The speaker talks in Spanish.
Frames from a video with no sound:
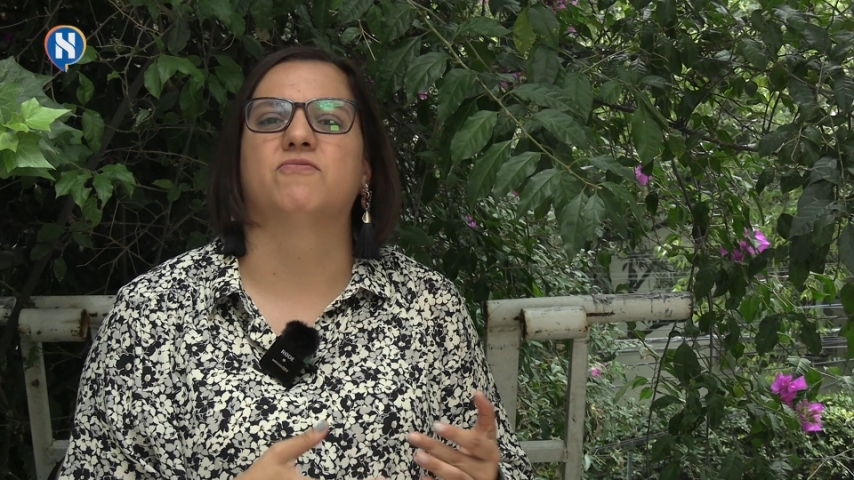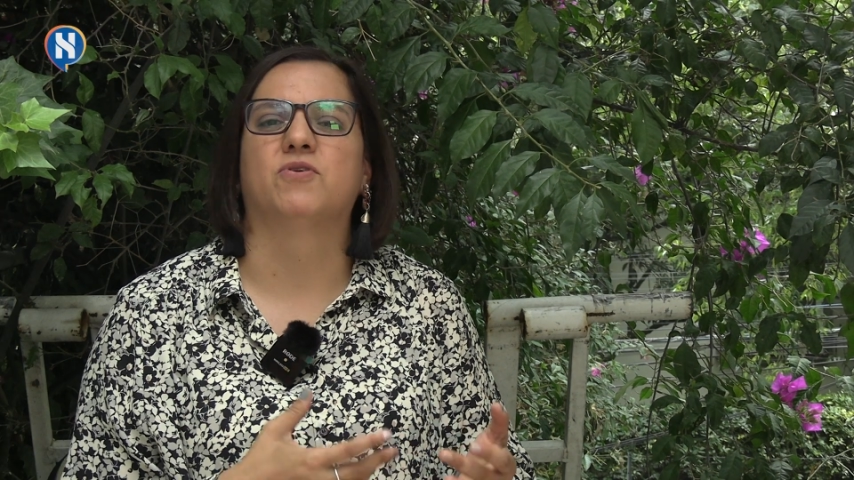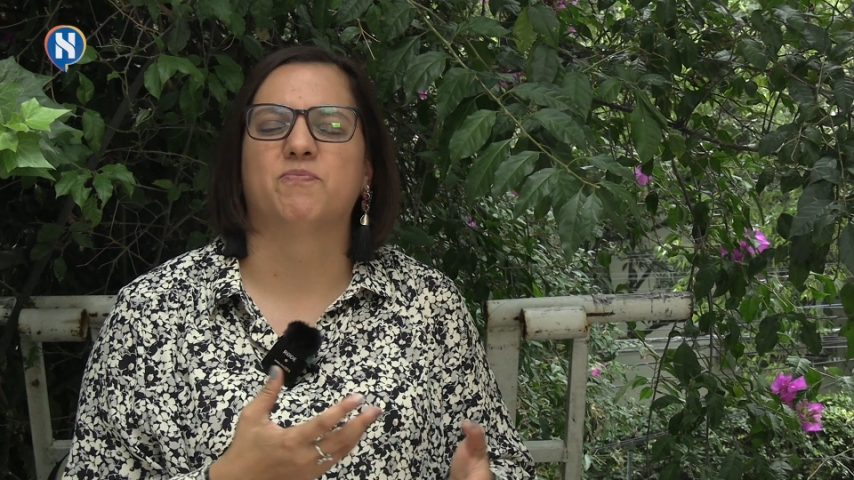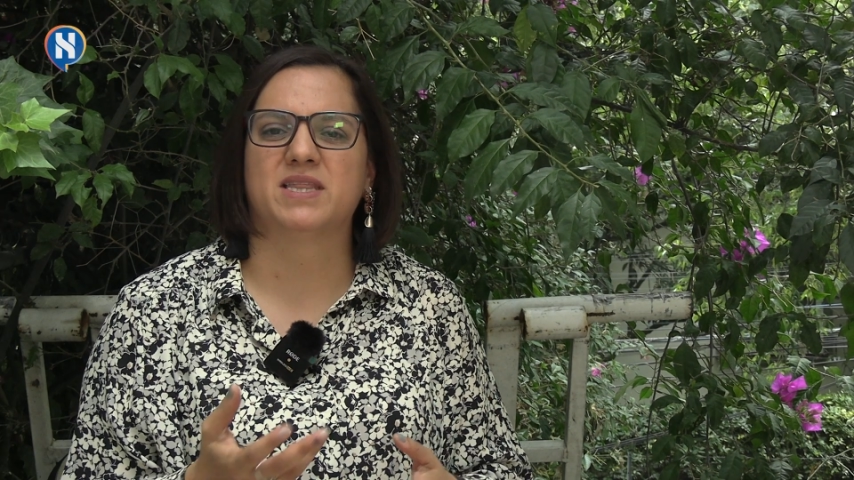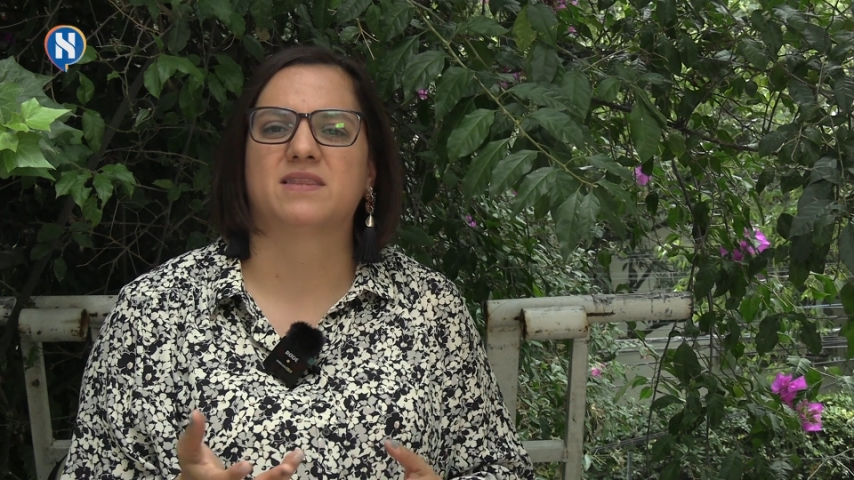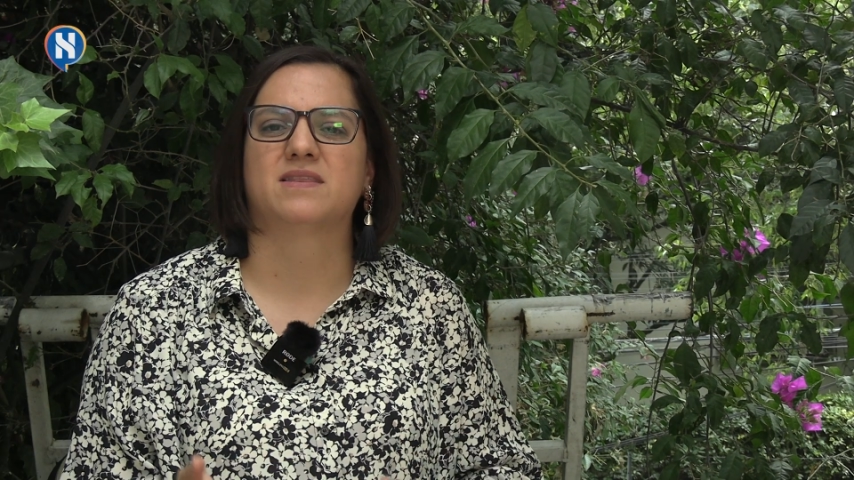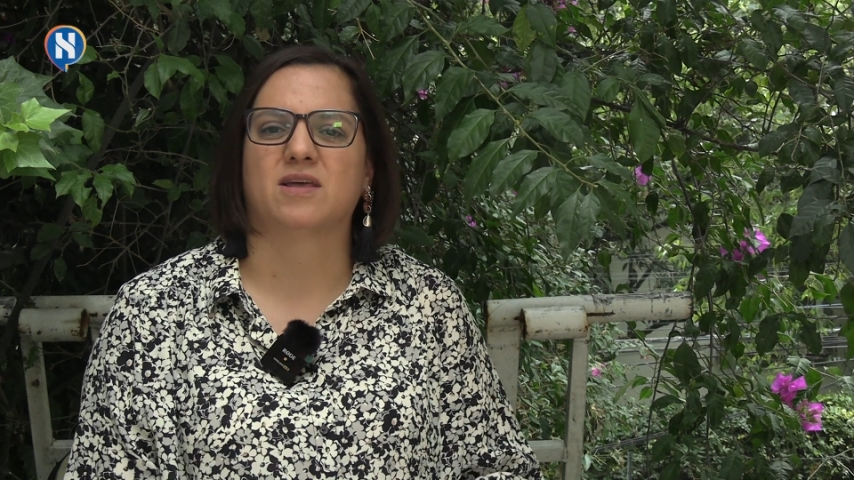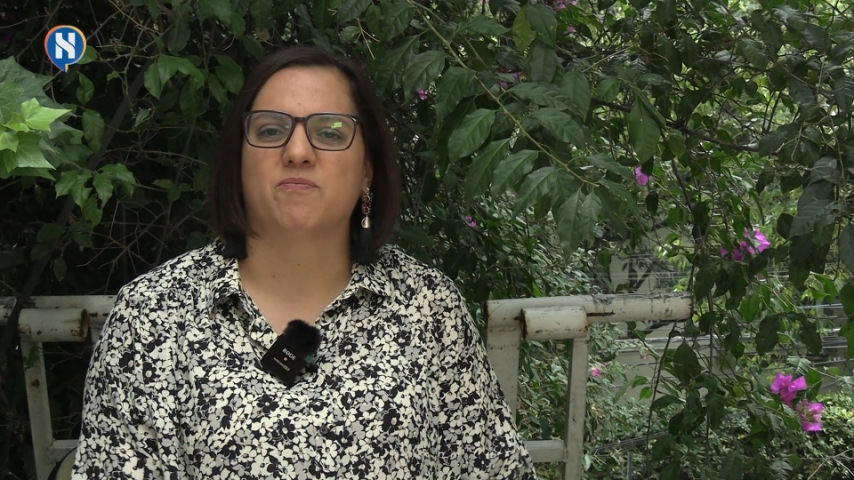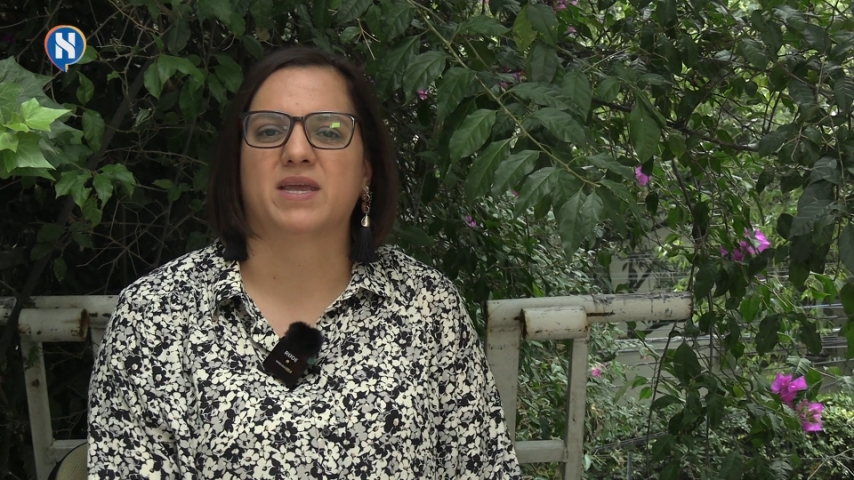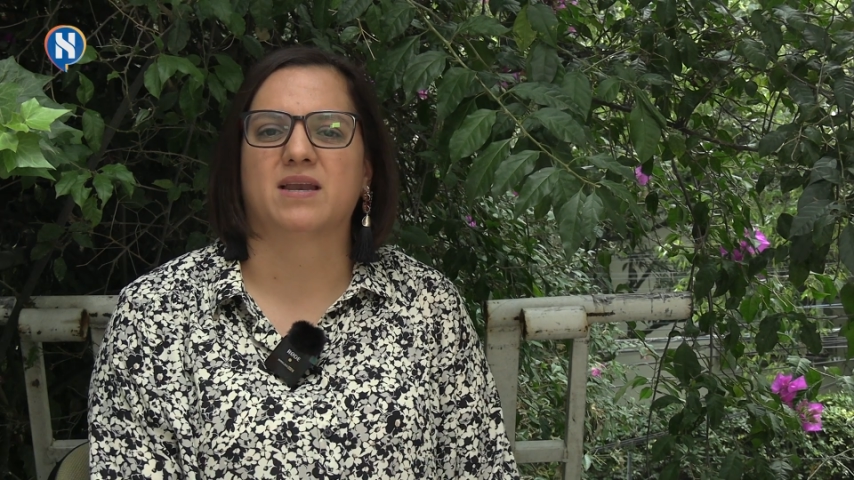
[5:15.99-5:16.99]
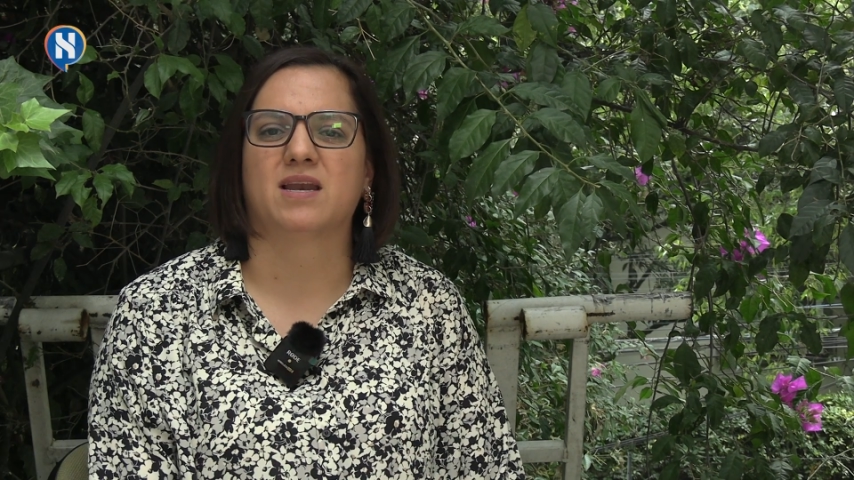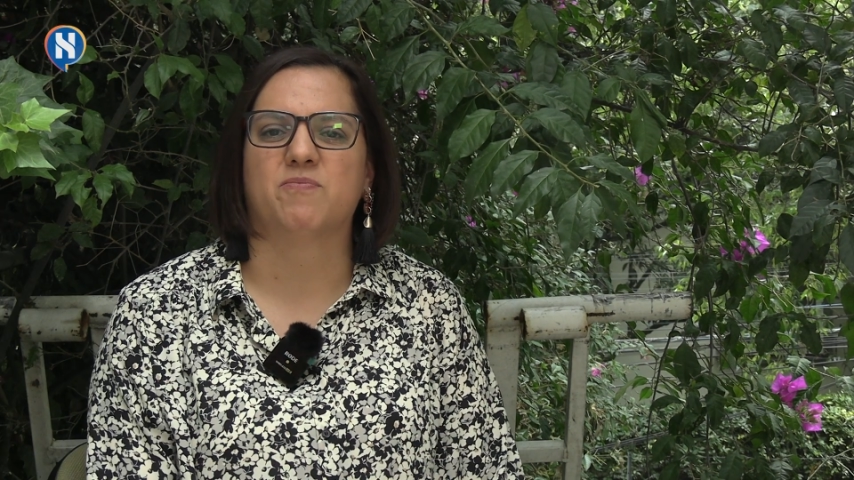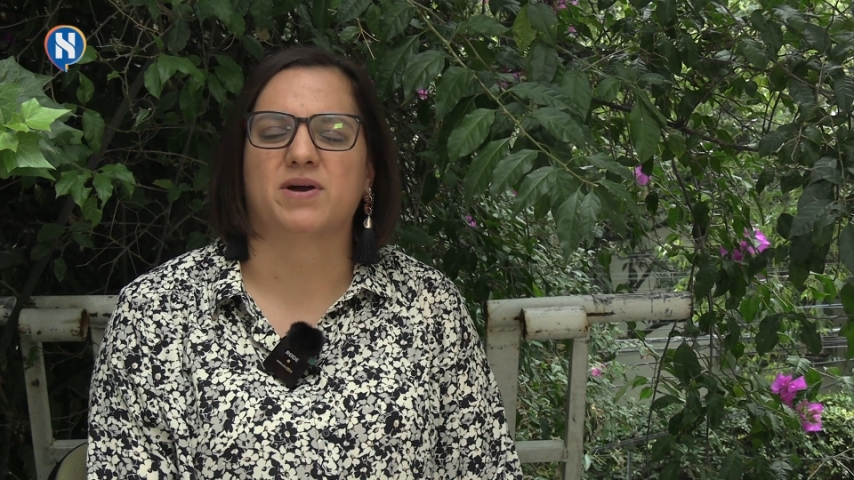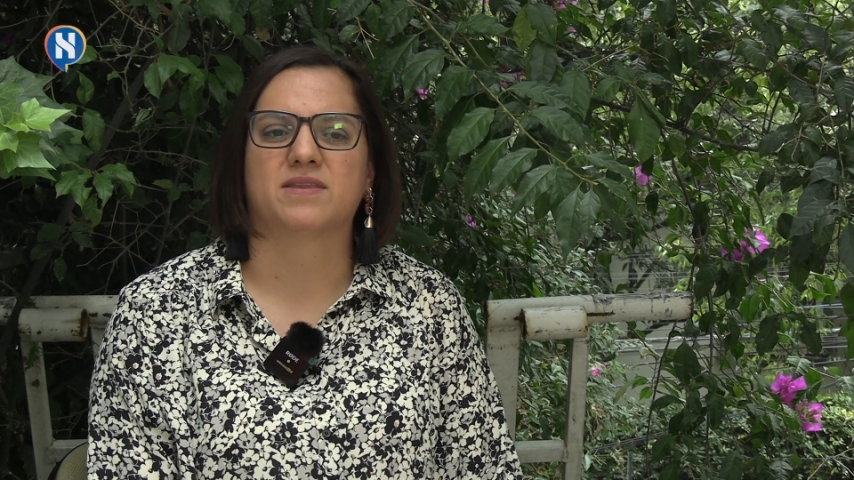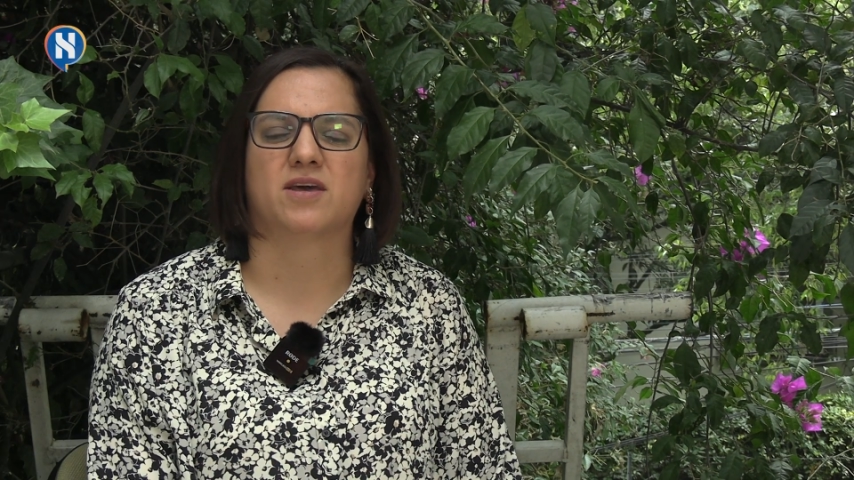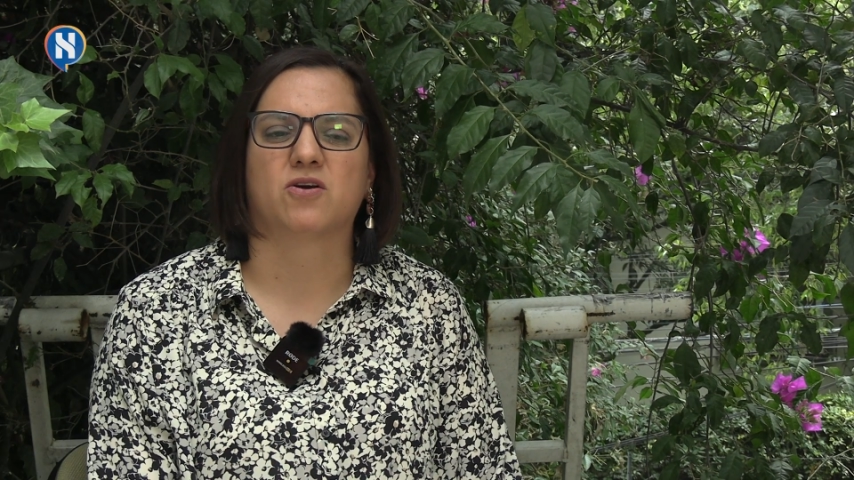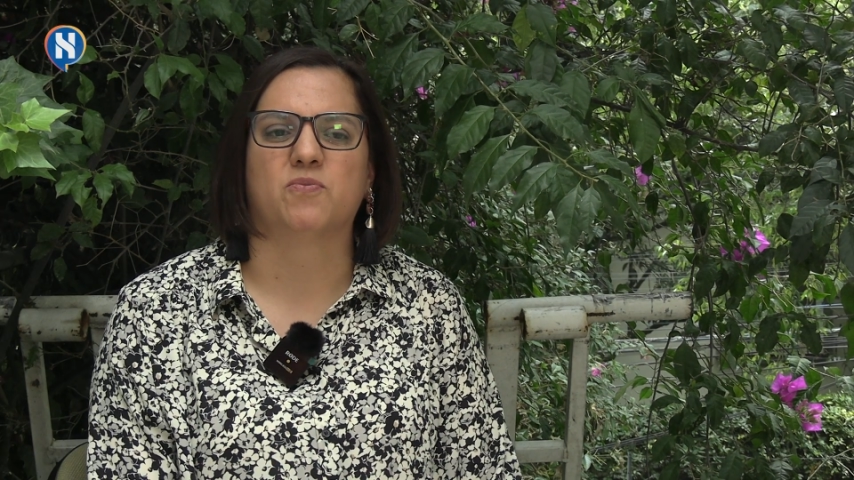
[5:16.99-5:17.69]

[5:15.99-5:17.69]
fomentan también la parte de